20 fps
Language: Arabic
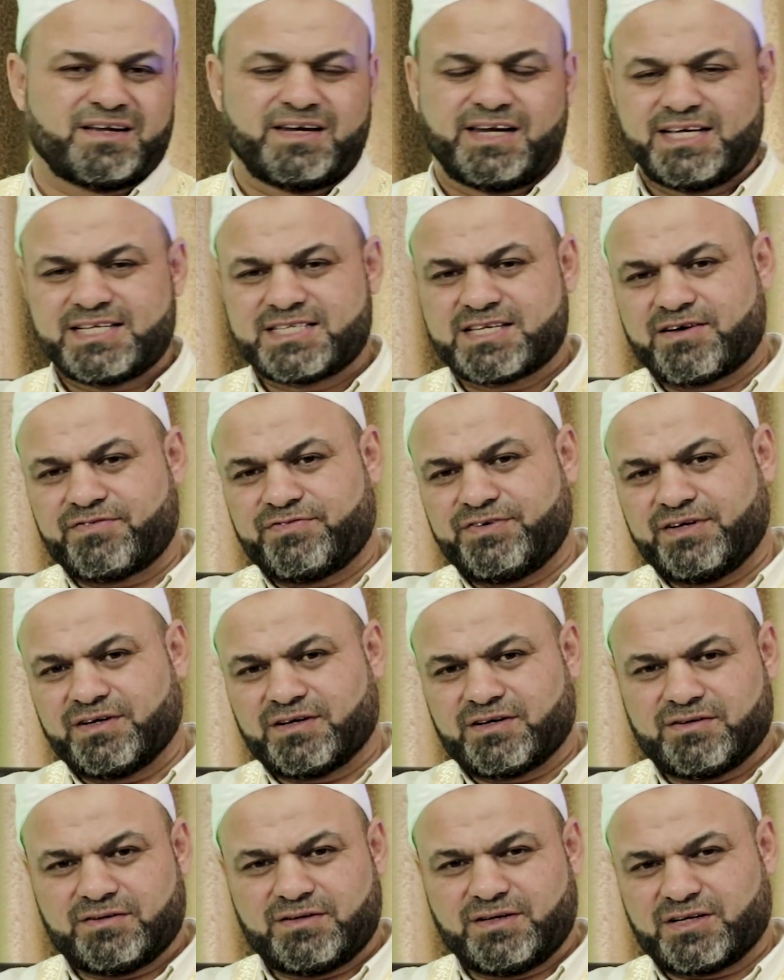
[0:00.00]
ليس في
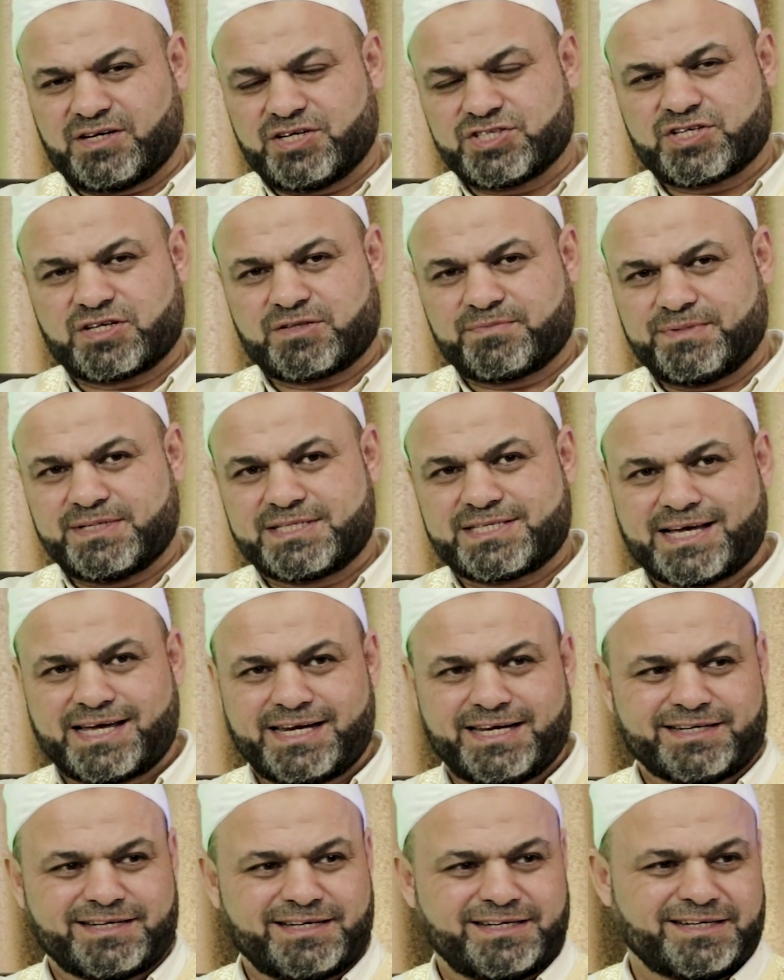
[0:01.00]
القصد من
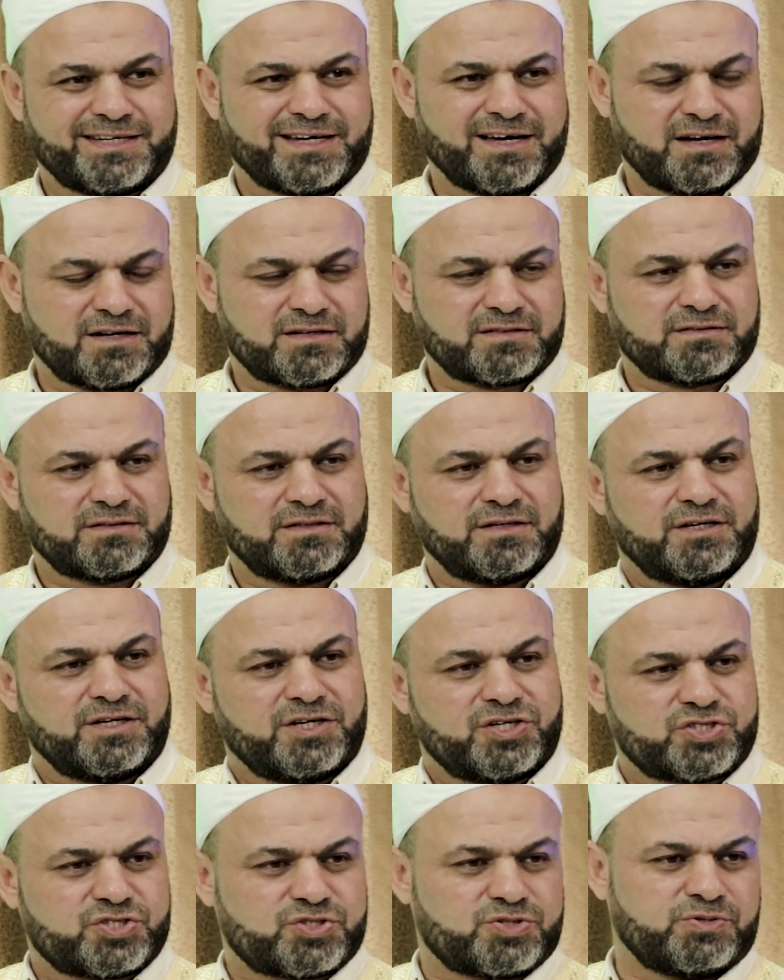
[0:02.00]
ذلك إنكار
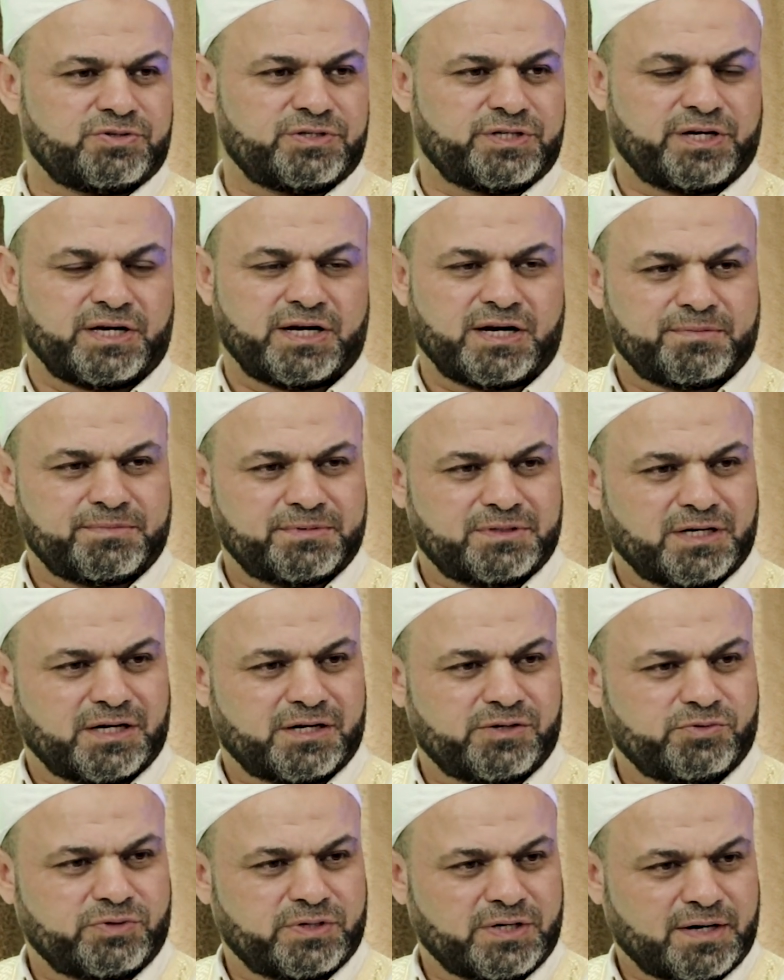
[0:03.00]
السنة لا
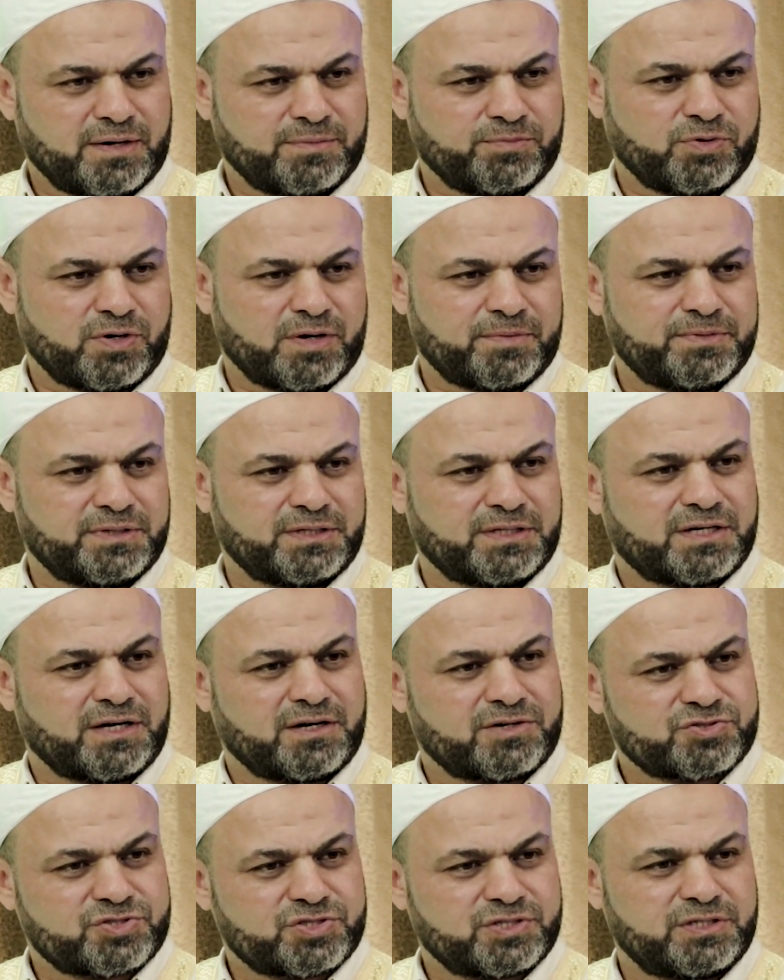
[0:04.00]
بتدخلونا أبواب
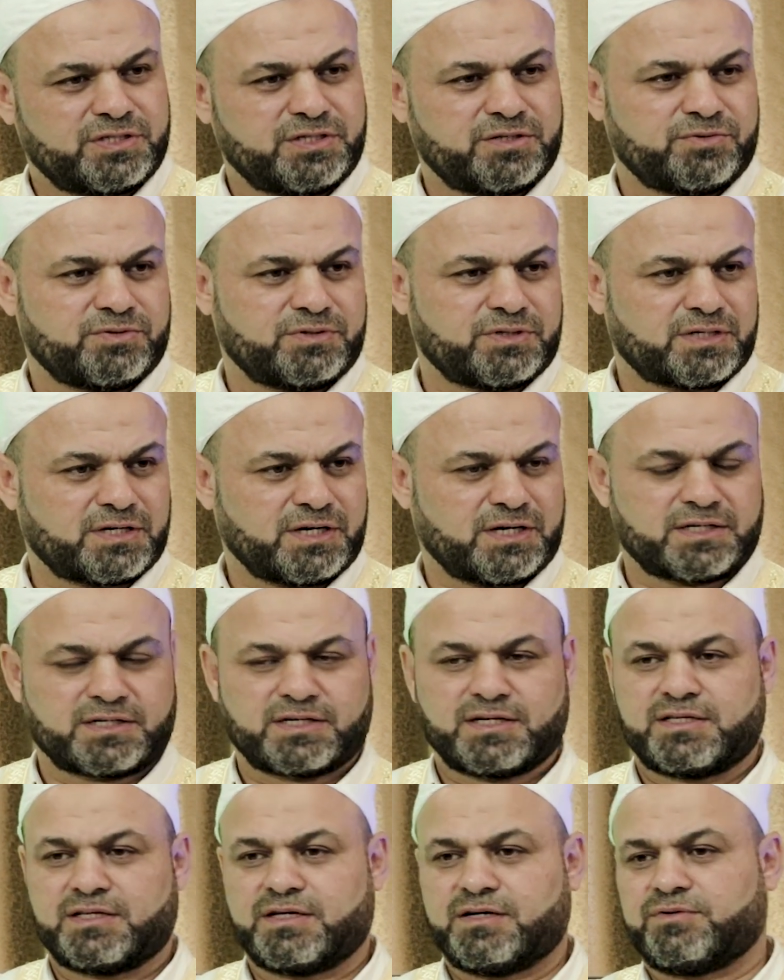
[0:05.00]
إنكار سنة وإنكار
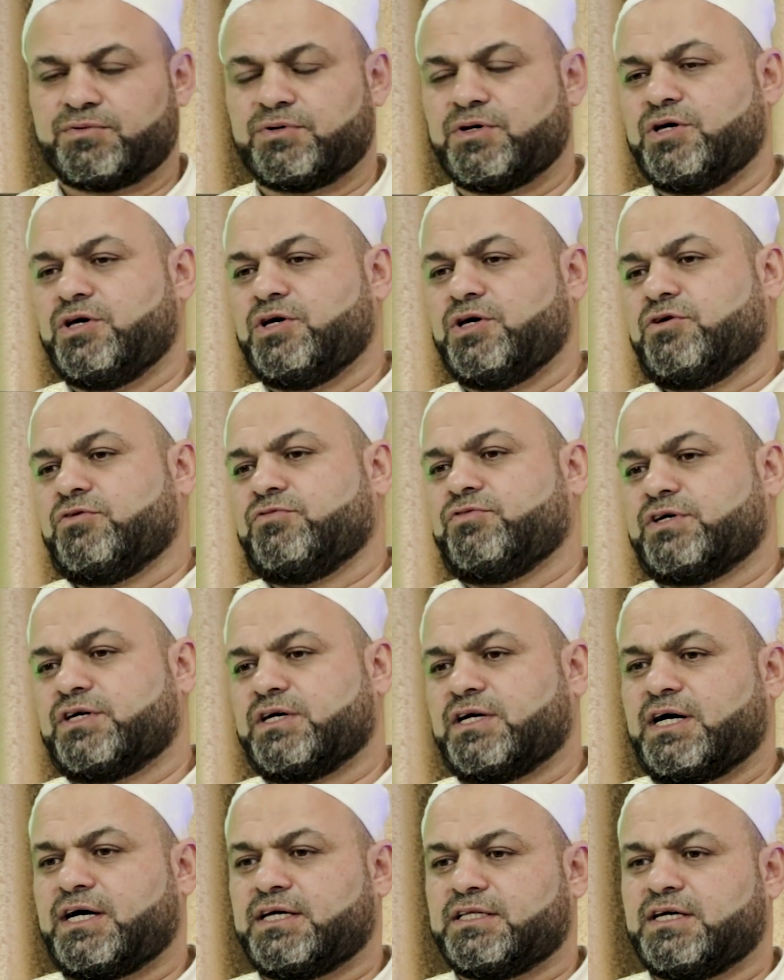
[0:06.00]
كذا
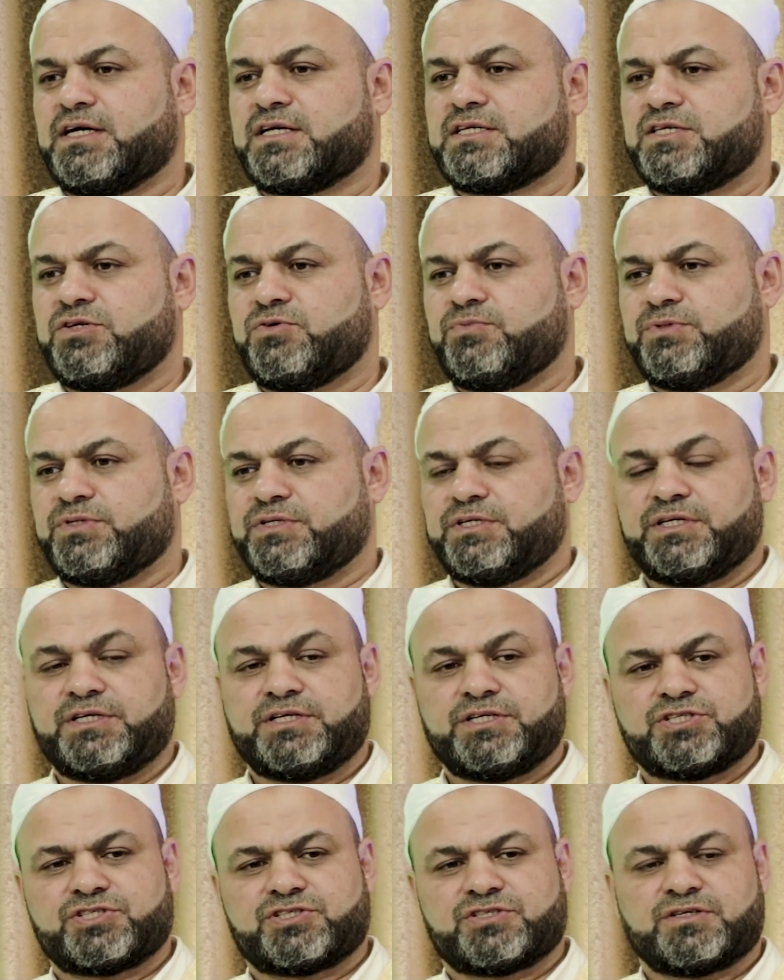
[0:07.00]
فكر حداثي ومدري
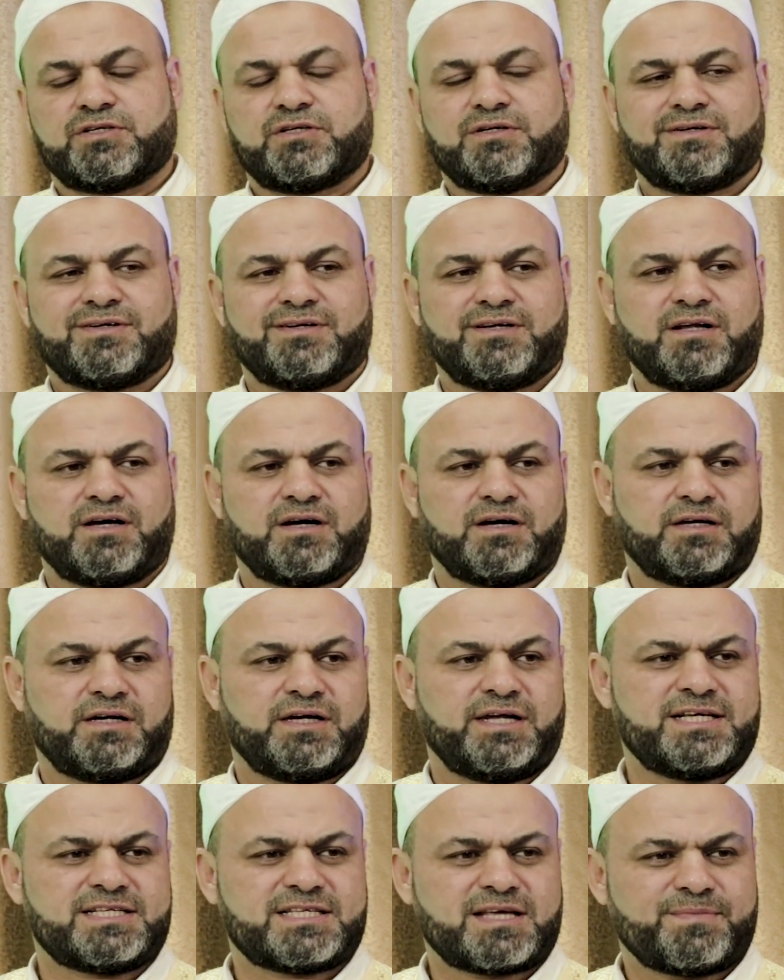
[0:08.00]
إيش لا
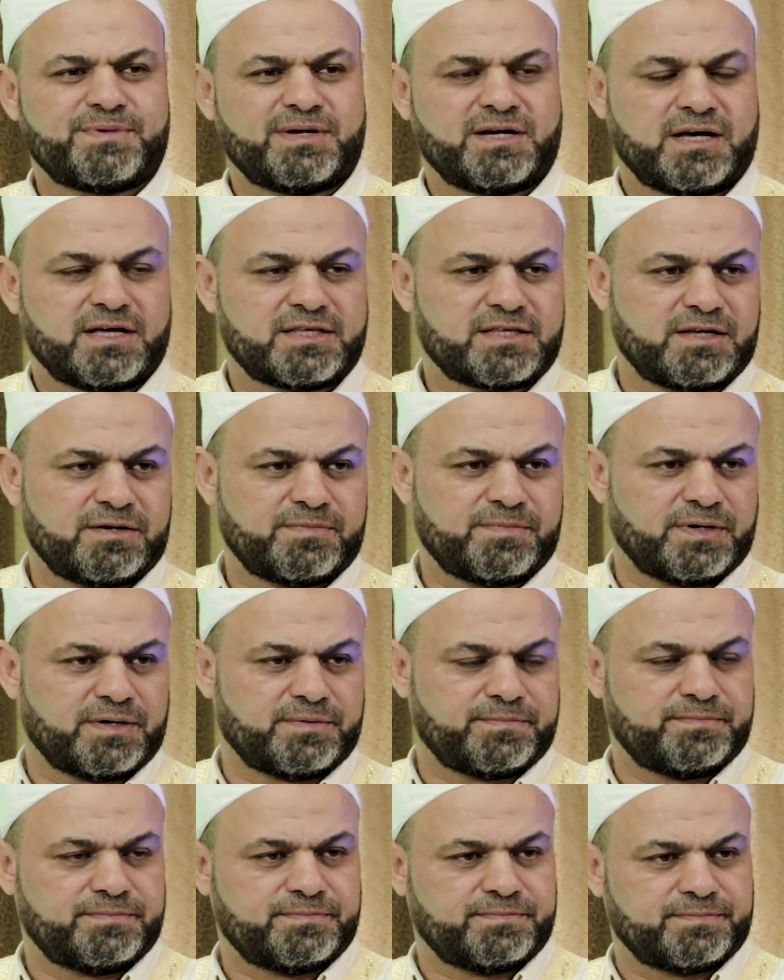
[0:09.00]
ليس من هذا
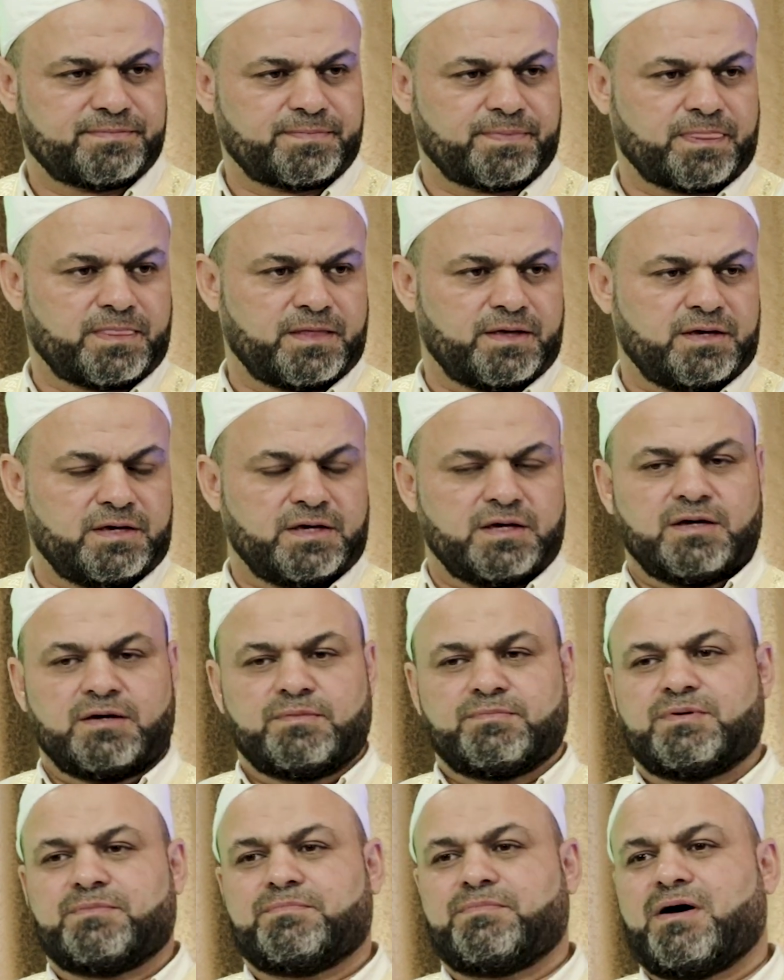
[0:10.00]
الباب
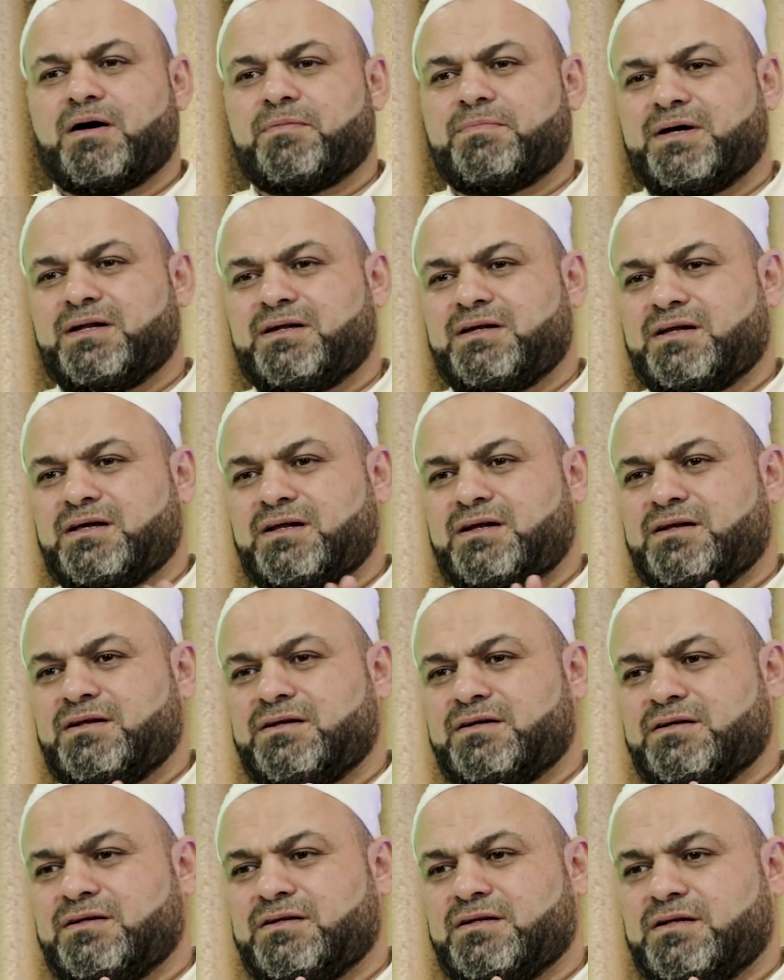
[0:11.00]
من باب
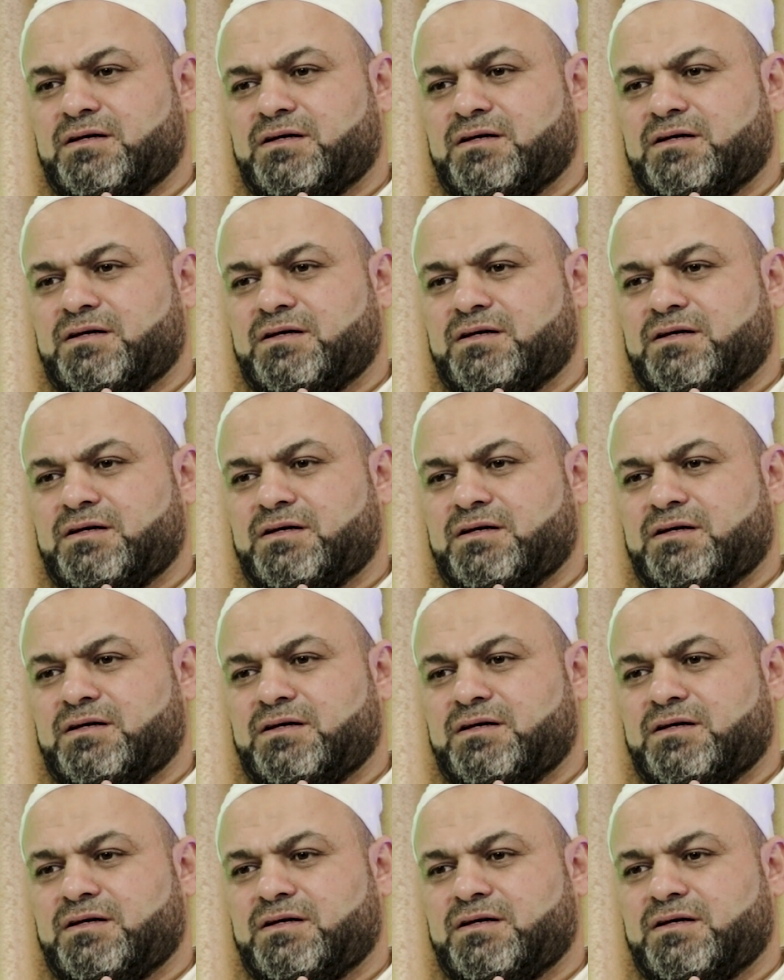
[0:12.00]
أن